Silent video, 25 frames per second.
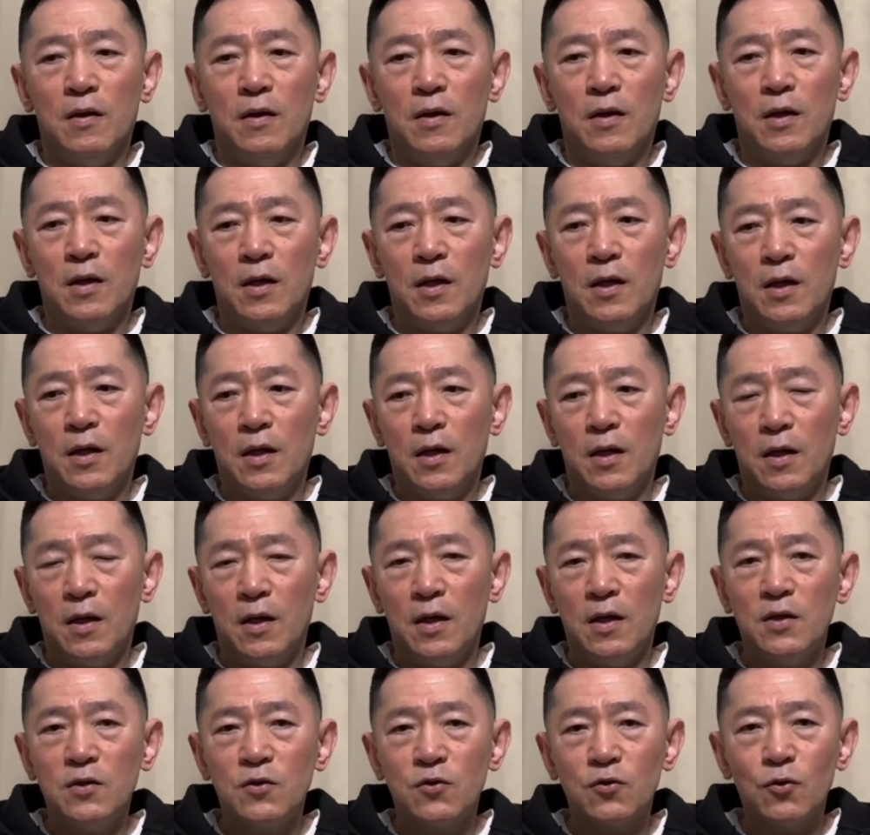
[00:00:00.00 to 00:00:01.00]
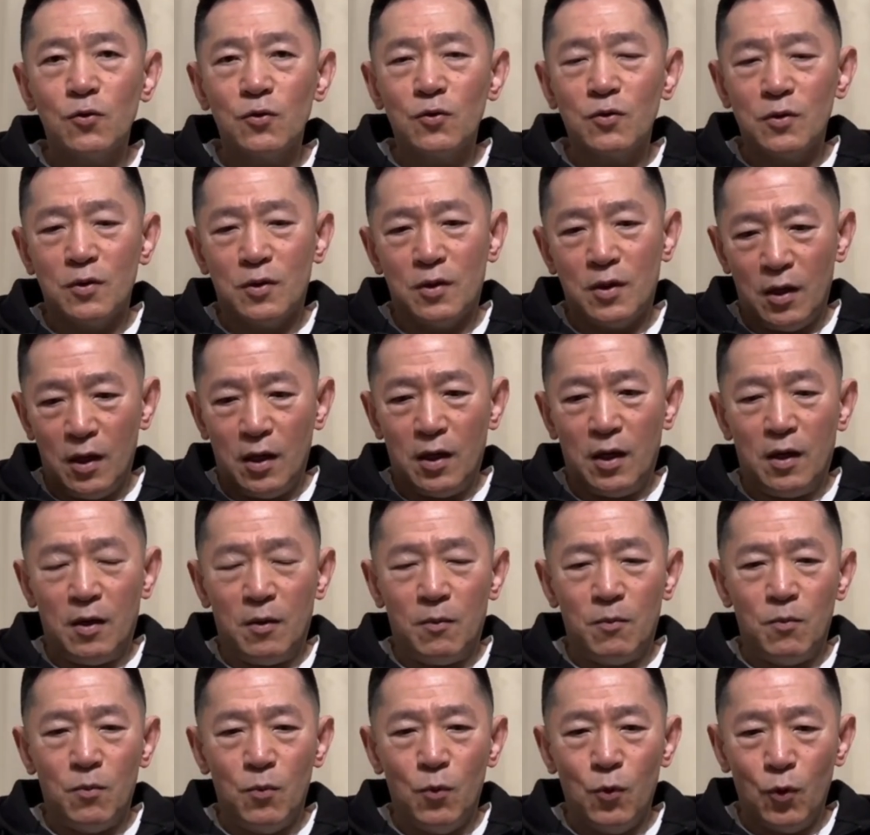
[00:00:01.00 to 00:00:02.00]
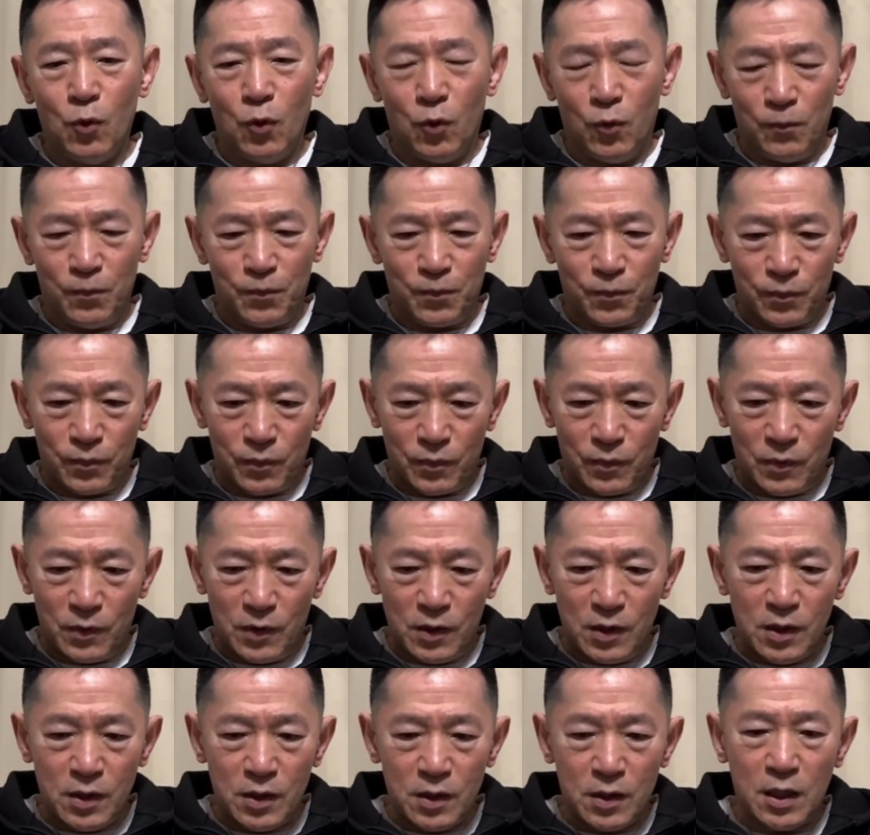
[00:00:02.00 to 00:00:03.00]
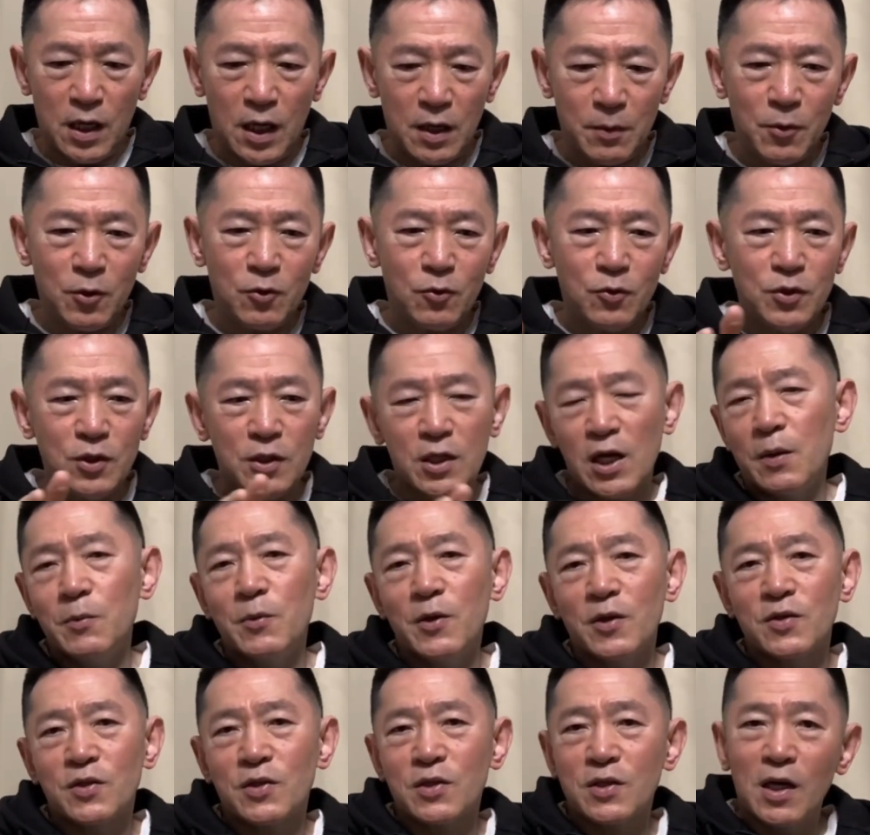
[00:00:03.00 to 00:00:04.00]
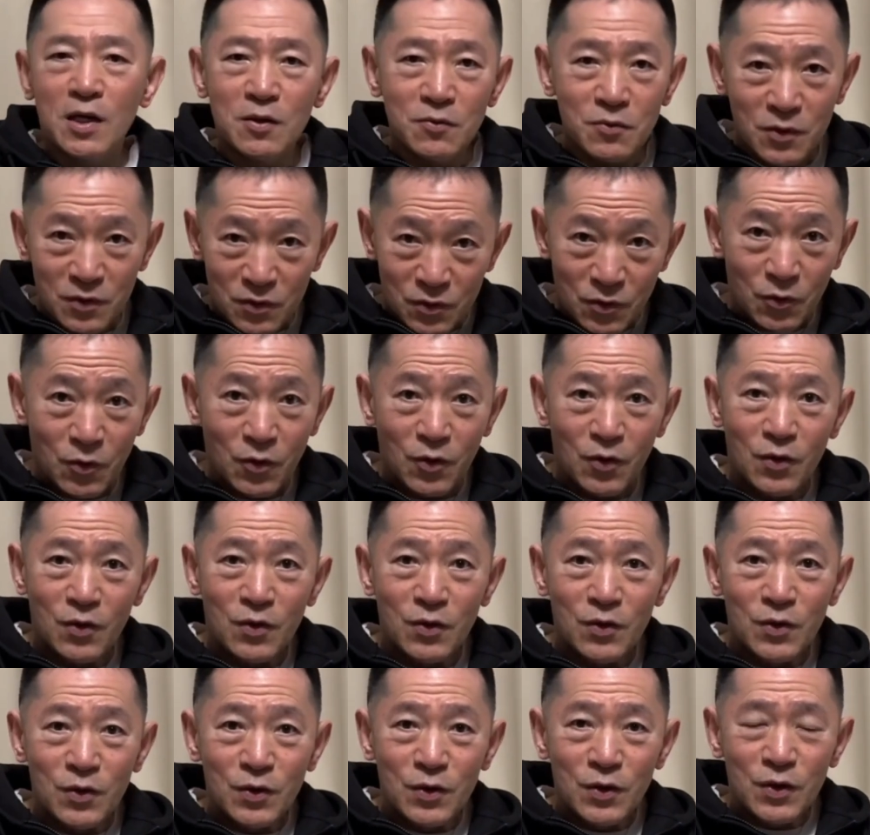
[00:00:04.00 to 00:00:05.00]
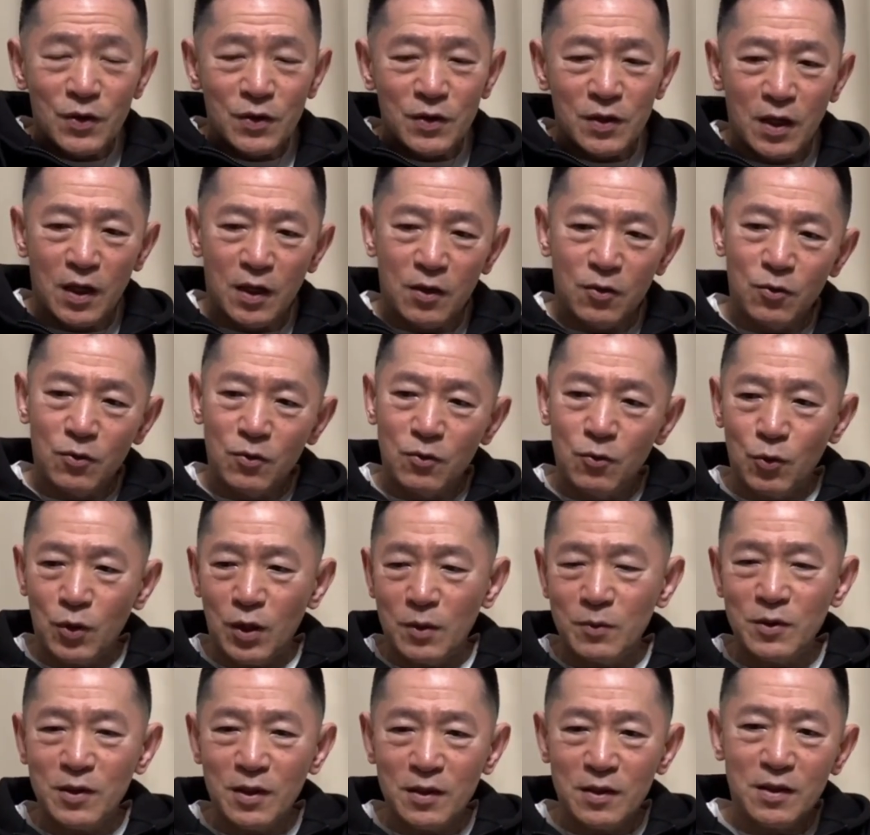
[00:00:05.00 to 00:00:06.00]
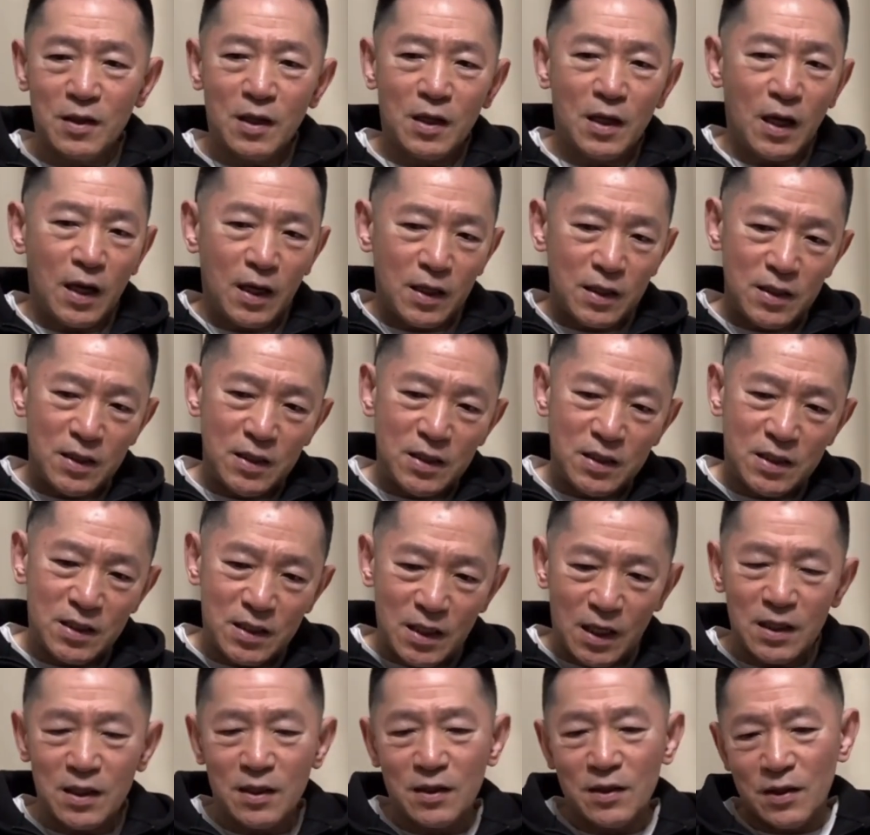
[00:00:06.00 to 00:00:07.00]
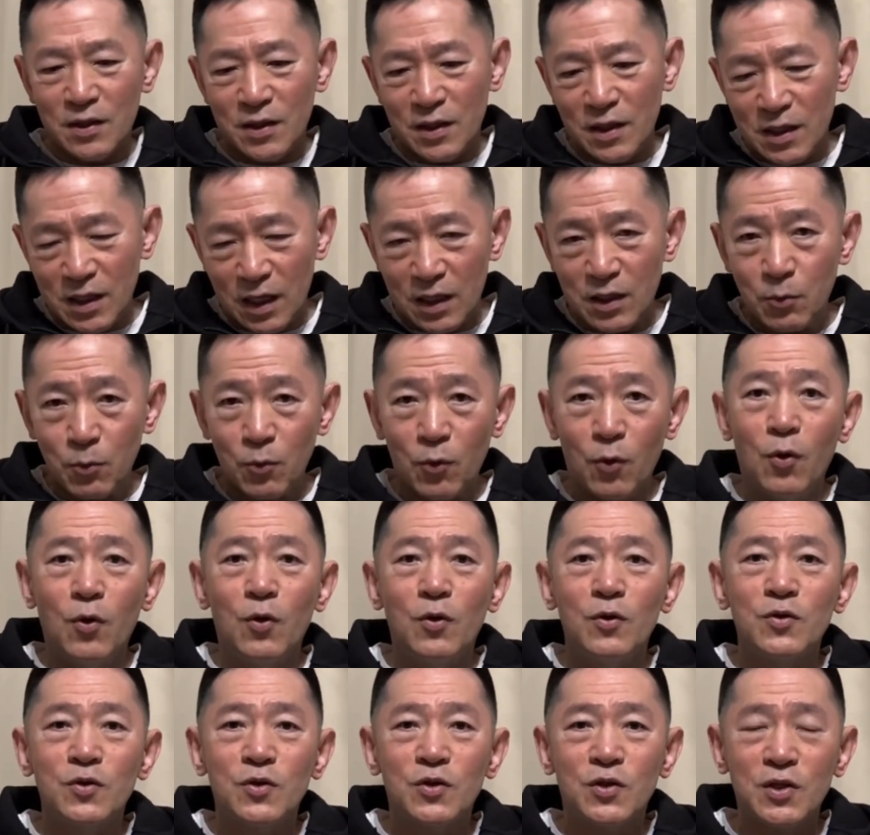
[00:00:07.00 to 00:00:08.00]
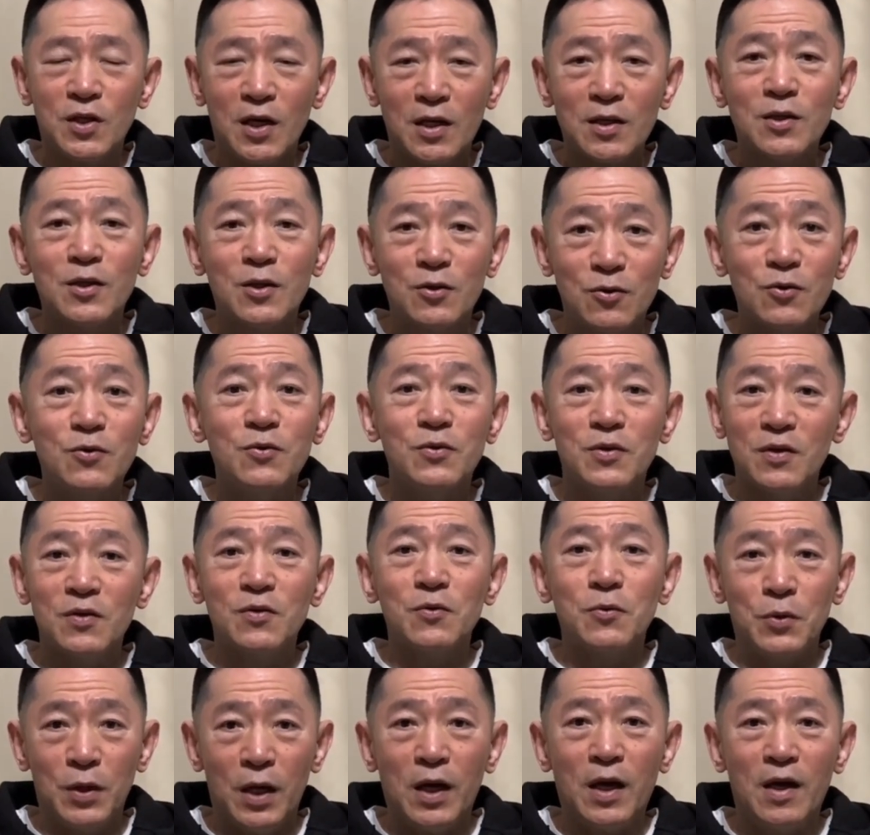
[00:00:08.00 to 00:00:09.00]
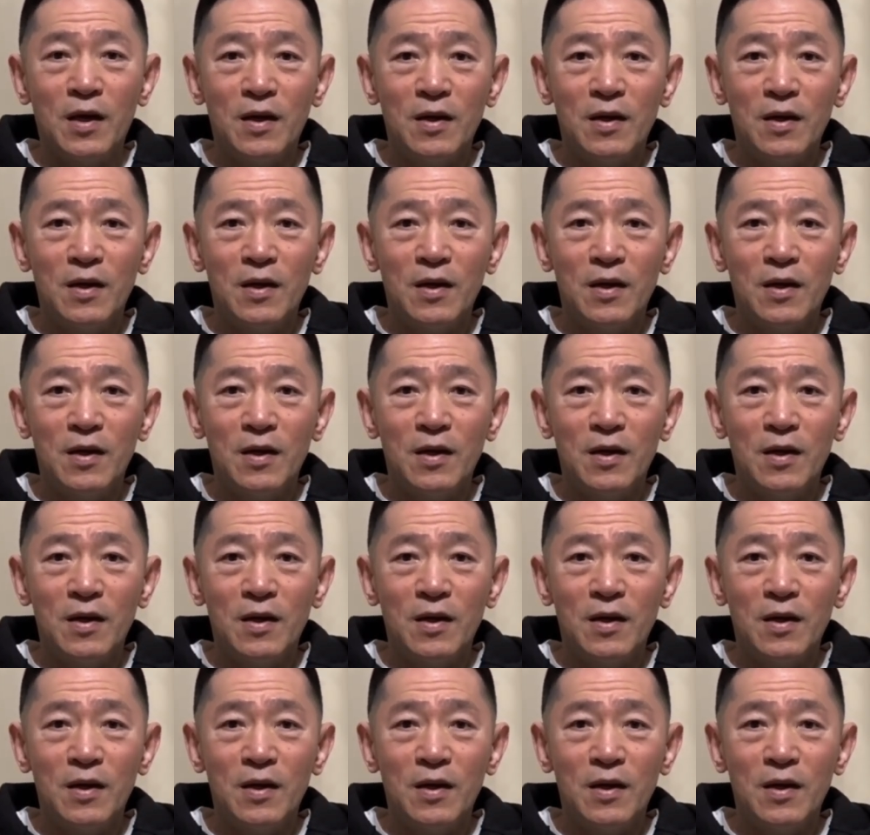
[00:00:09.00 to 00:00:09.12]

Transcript: えー、演奏ってもう1回目と2回目は違うんですよ。で、ドラマだったら1打、2打でも違ってくるんですよね。